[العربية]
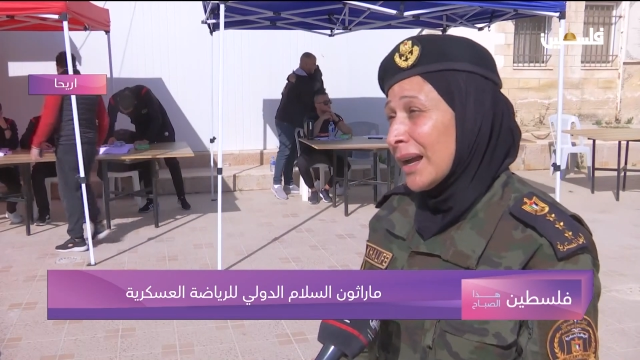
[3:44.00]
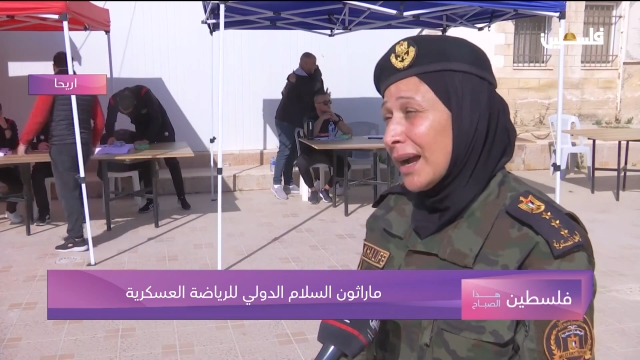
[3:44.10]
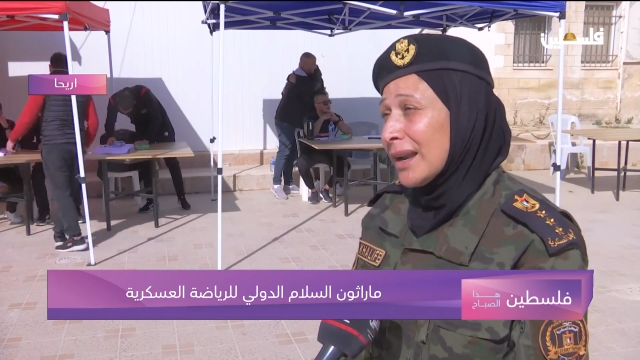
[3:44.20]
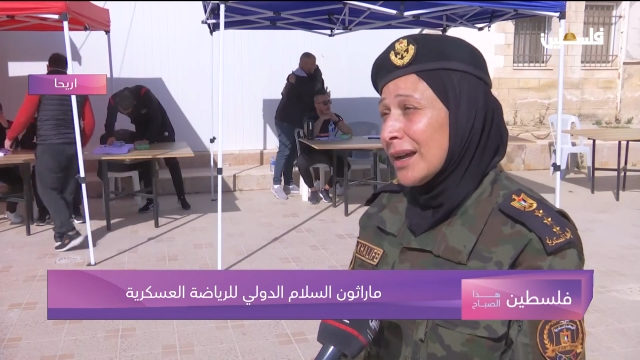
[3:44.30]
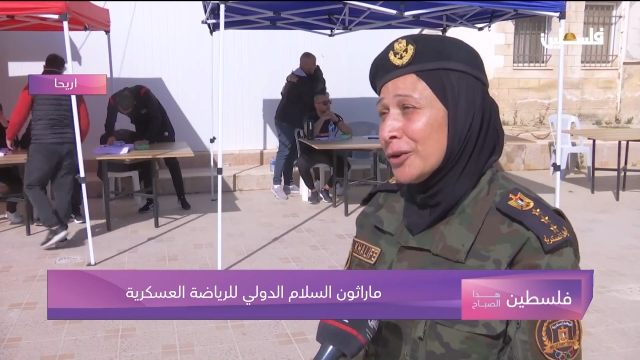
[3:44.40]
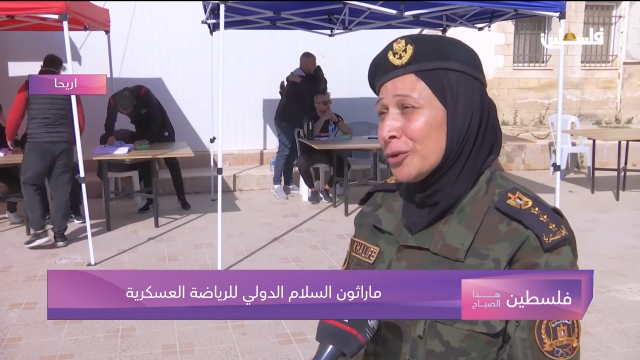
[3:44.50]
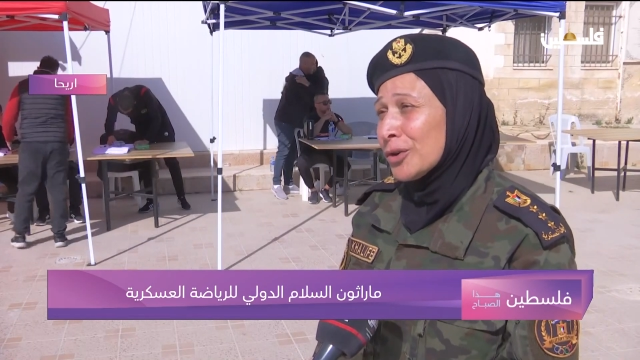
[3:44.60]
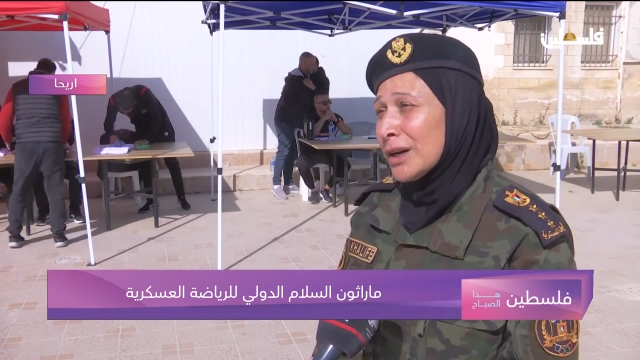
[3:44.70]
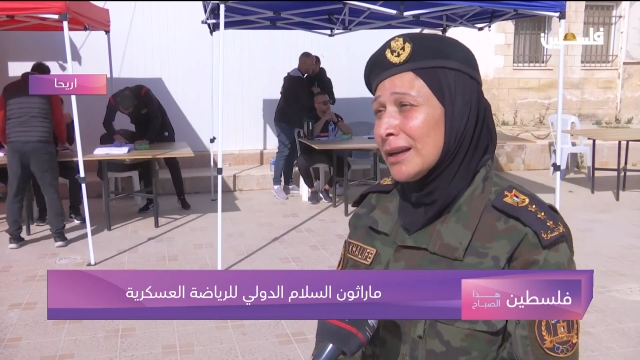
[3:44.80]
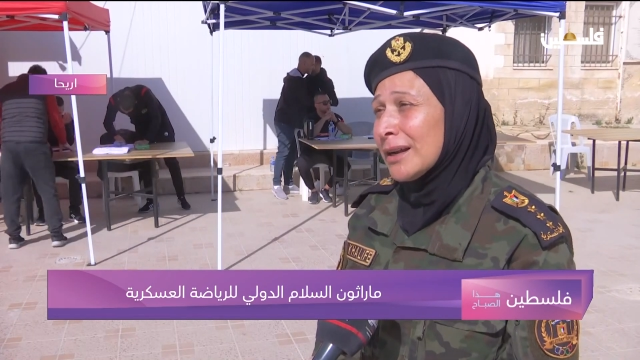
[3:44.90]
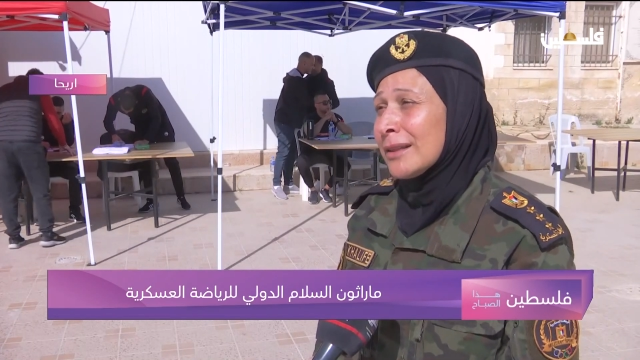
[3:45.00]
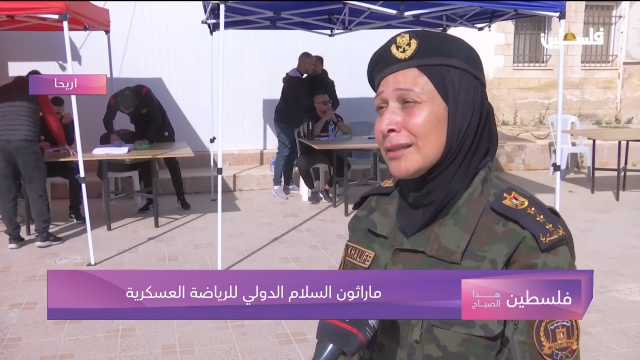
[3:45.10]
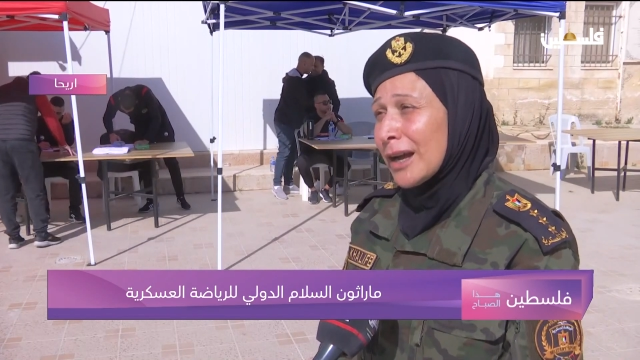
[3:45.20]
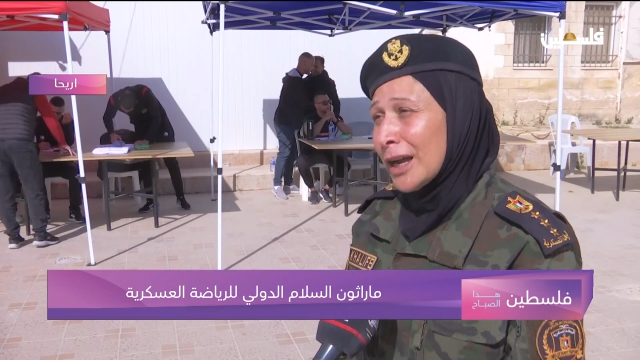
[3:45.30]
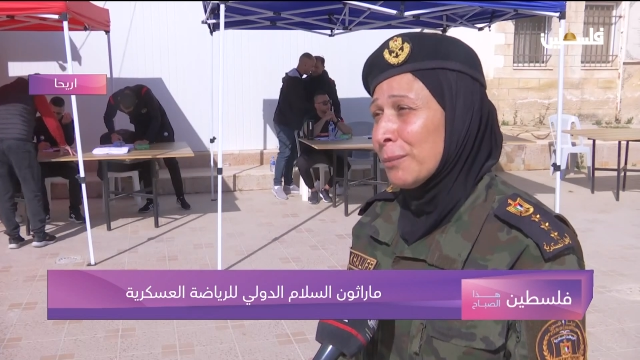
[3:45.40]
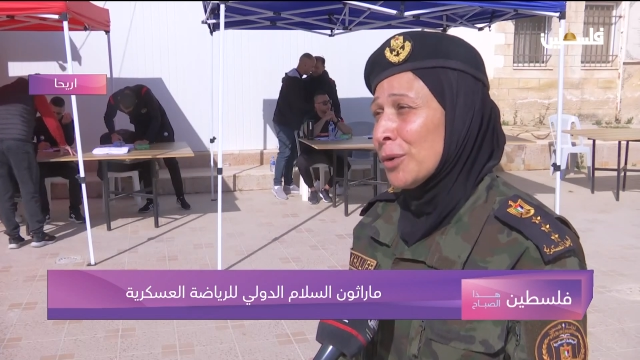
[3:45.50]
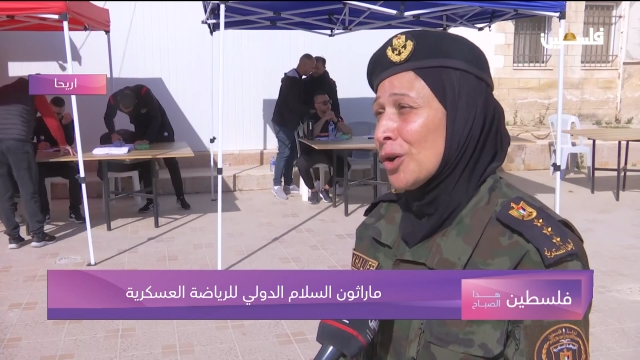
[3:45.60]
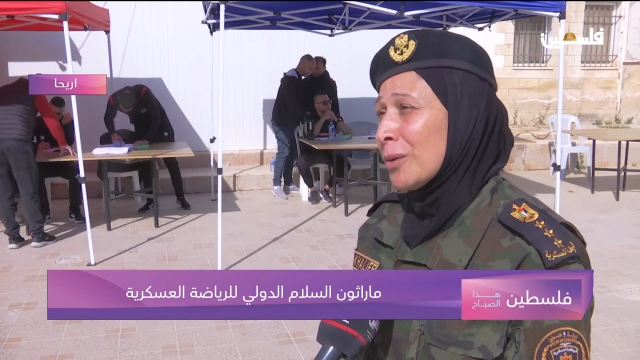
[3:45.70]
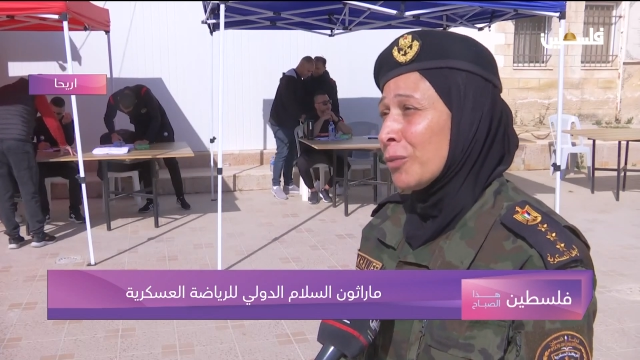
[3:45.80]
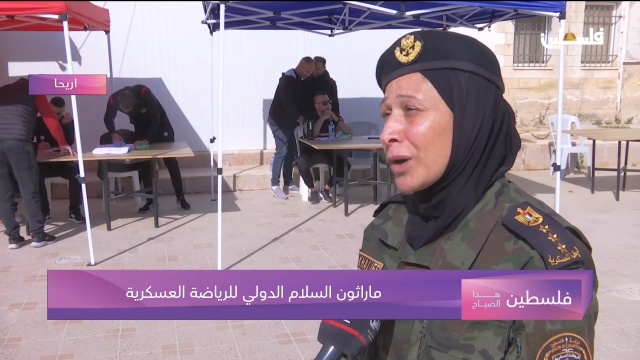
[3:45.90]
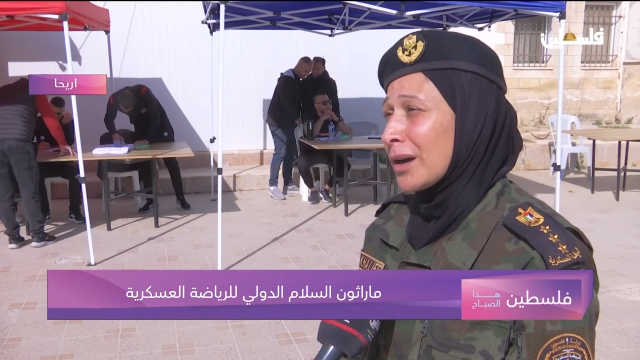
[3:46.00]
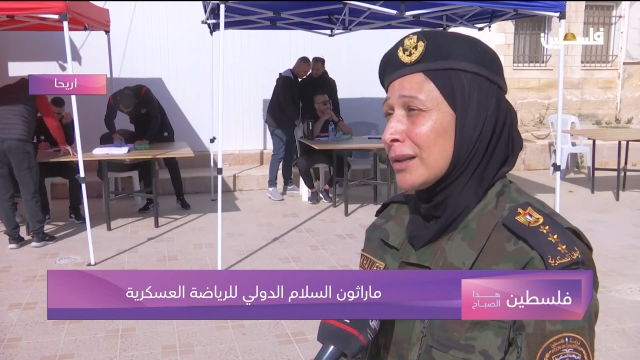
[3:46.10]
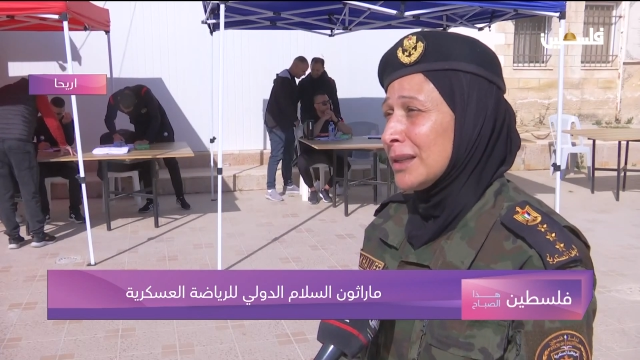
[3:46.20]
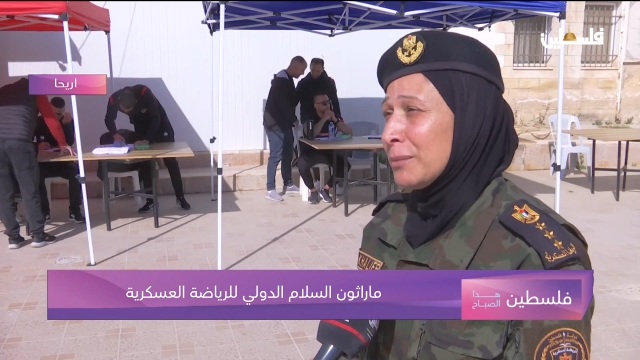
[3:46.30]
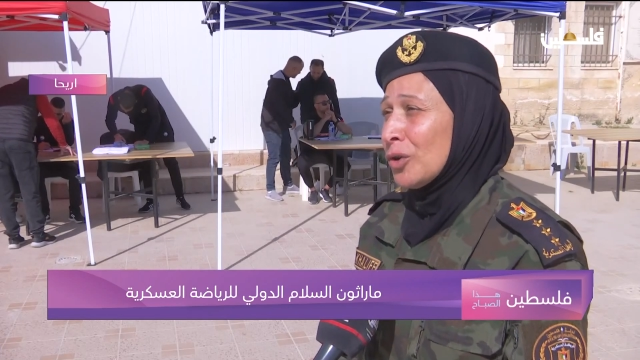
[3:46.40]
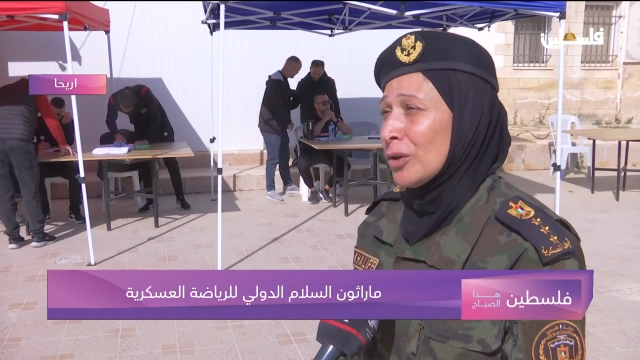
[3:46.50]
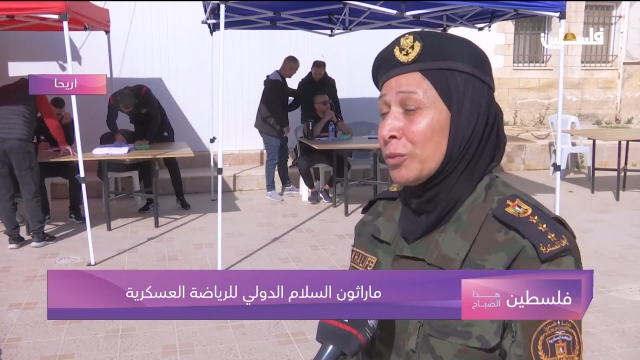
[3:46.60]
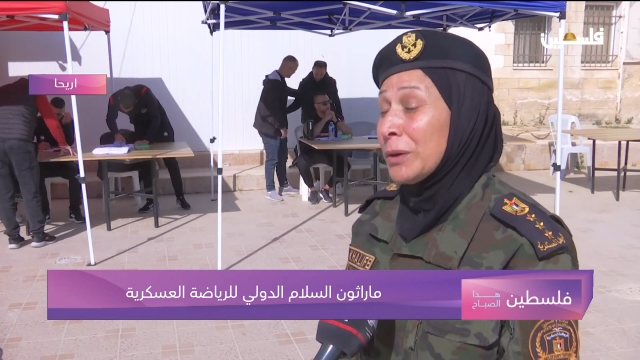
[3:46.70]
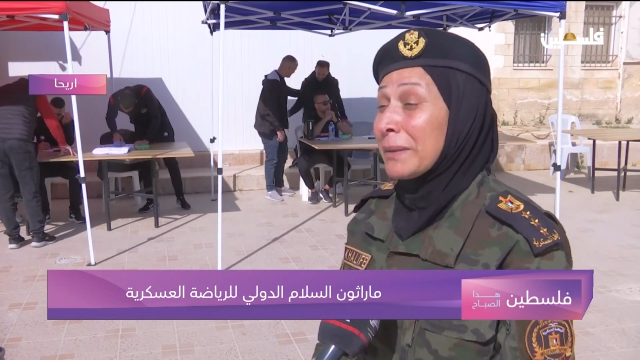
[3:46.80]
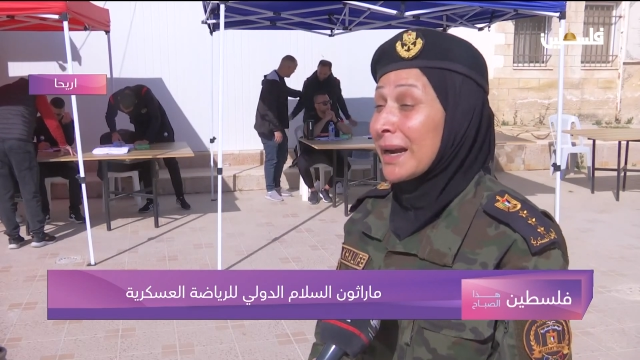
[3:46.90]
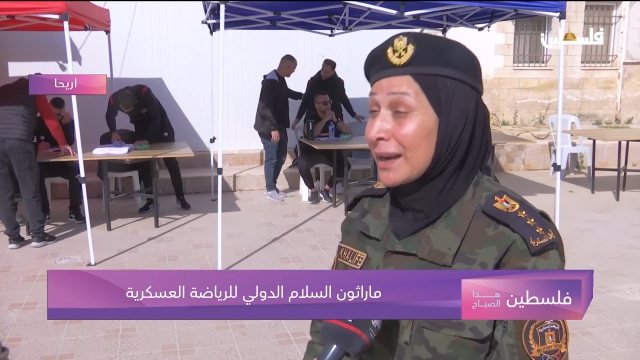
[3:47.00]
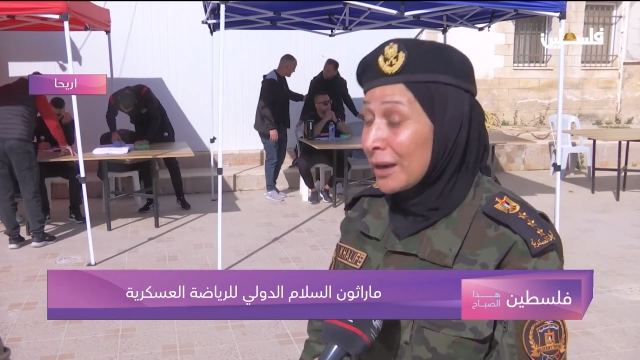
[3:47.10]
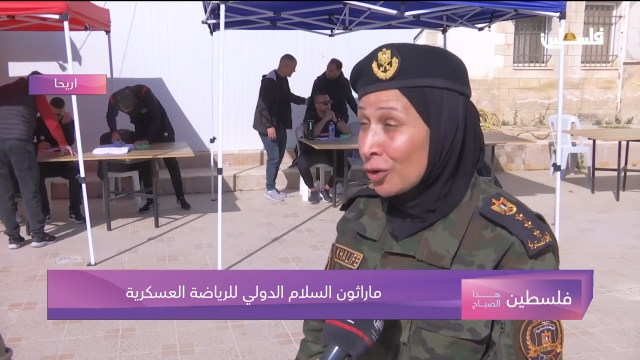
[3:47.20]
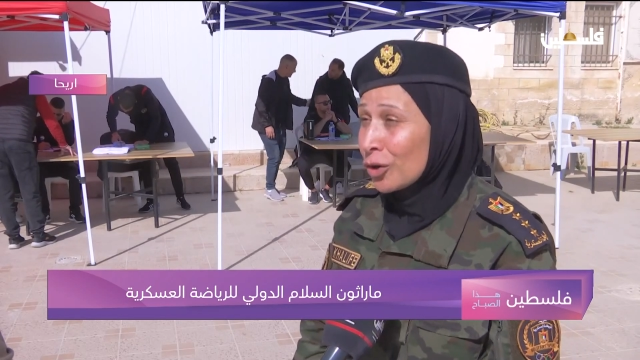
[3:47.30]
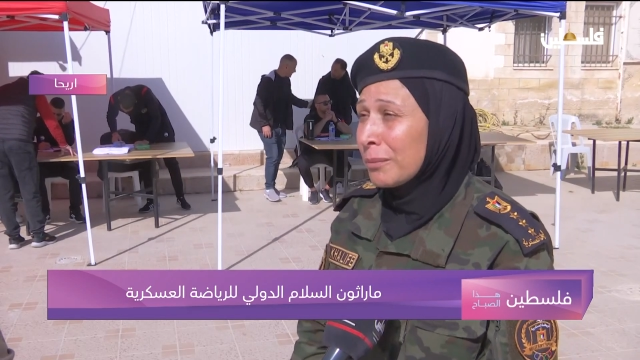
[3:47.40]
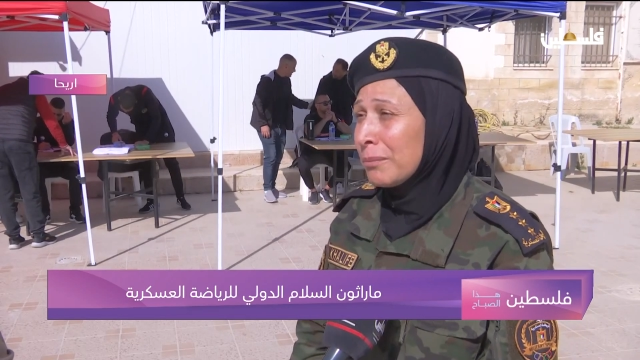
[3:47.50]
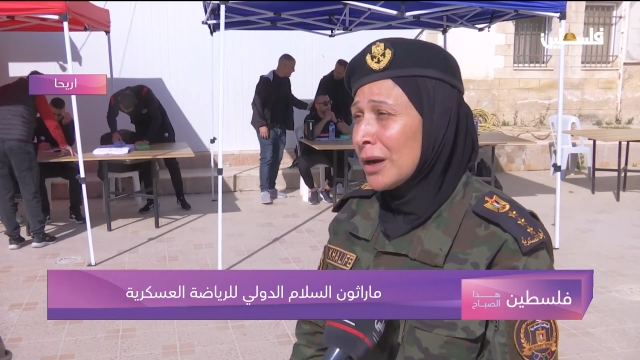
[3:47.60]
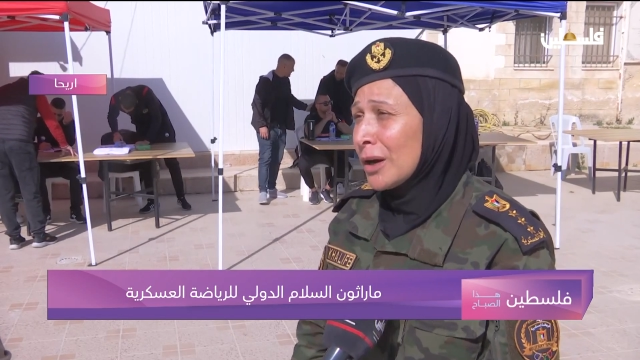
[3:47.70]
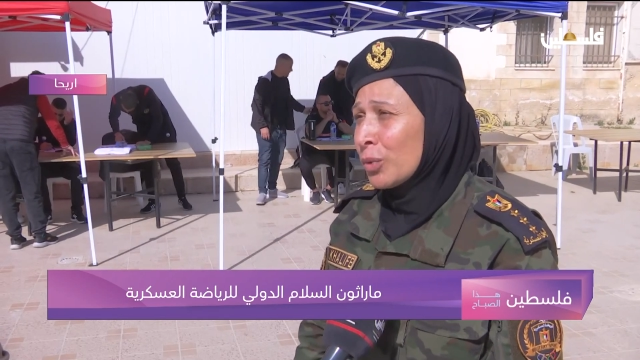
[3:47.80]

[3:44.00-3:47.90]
على انه احنا ندعمهم ونقدم لهم ونمكنهم